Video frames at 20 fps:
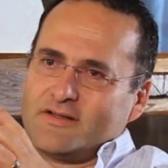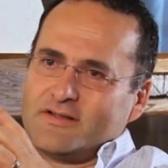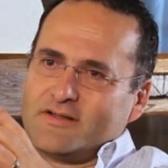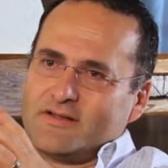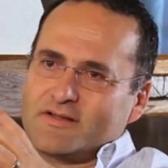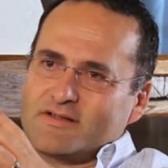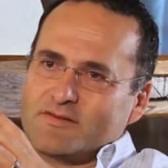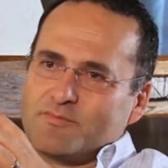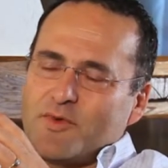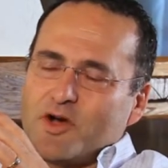
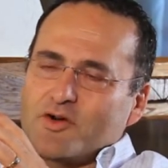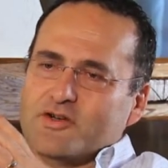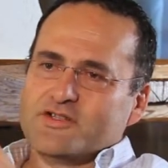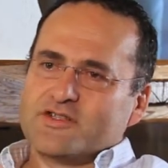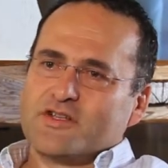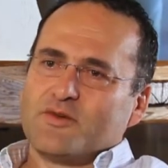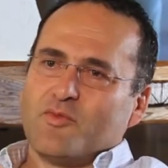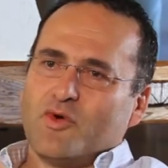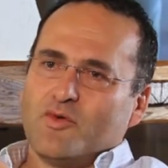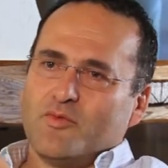das
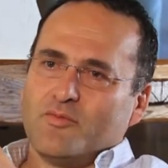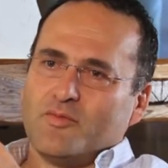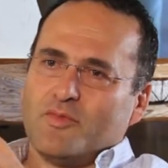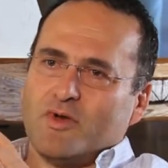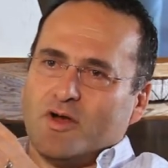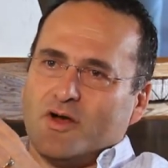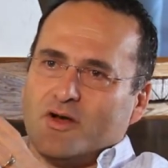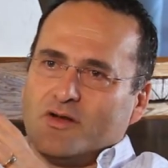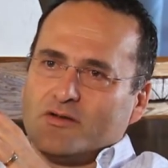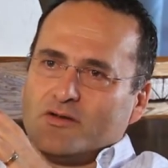Maximum
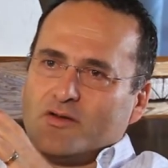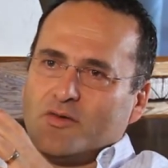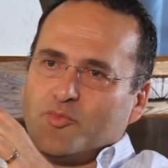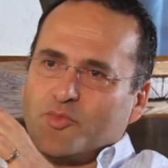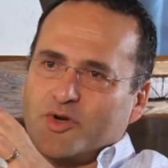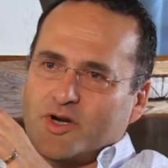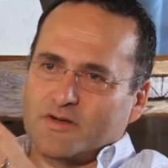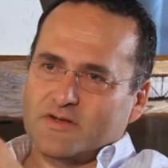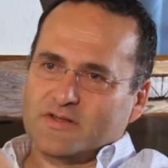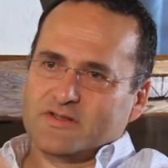an
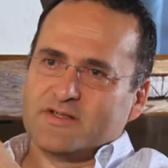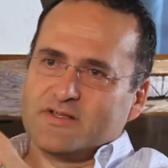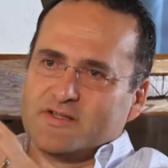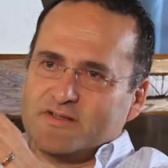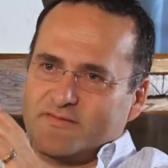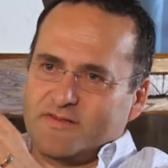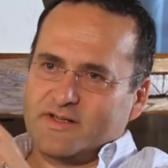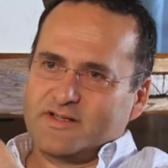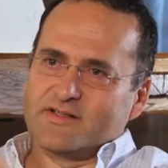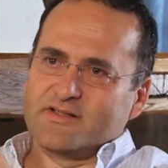
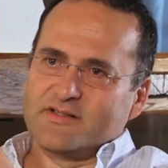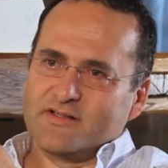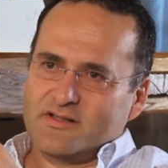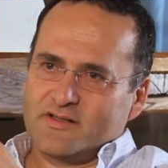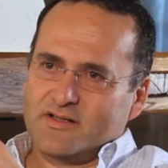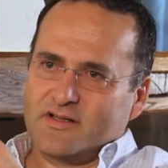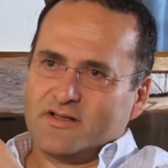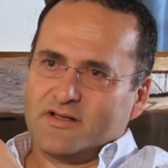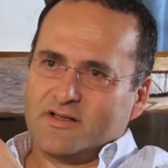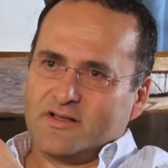
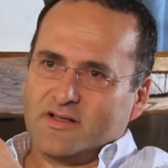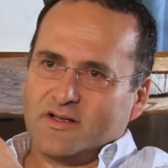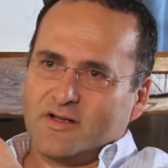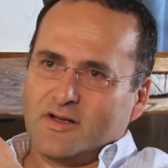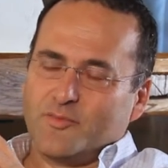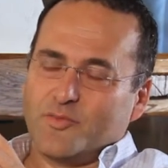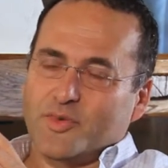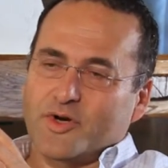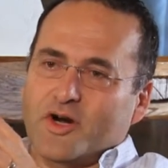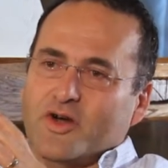Praxiswissen,
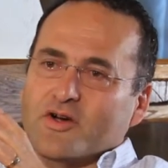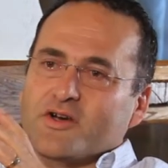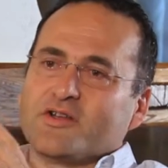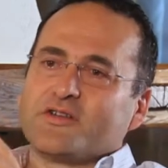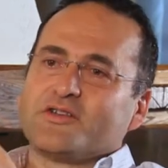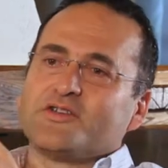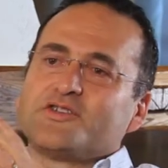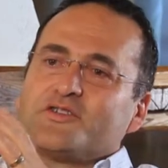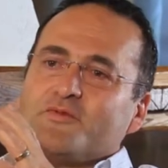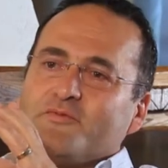
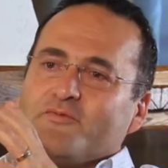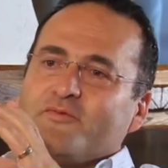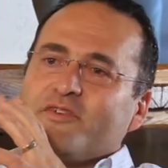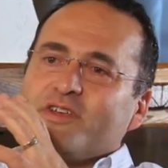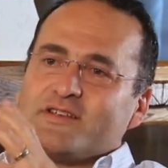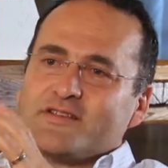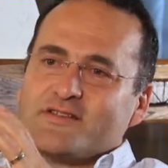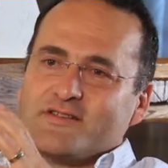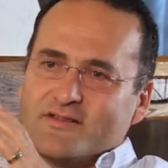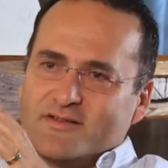praktischem
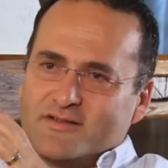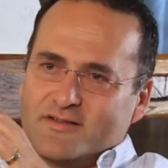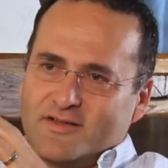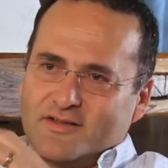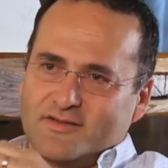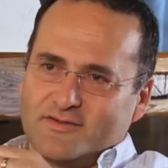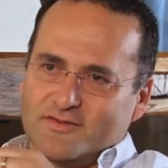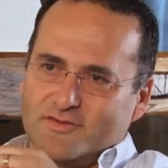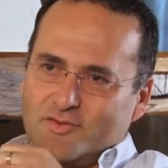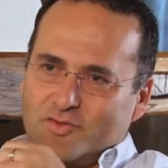Wissen
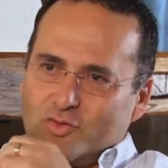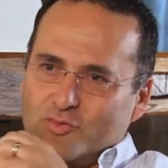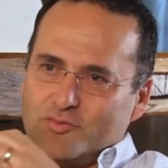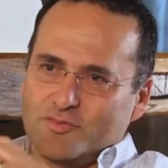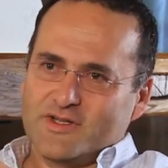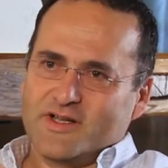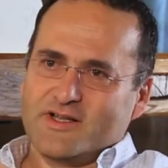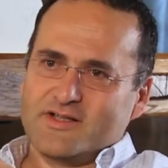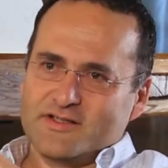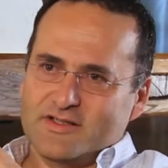zur
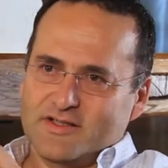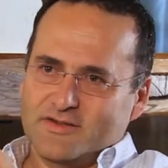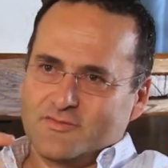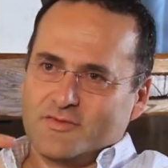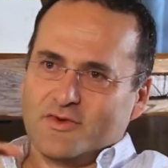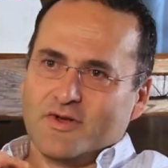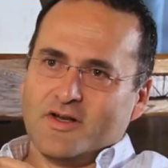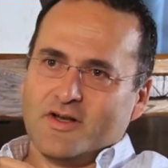Umsetzung,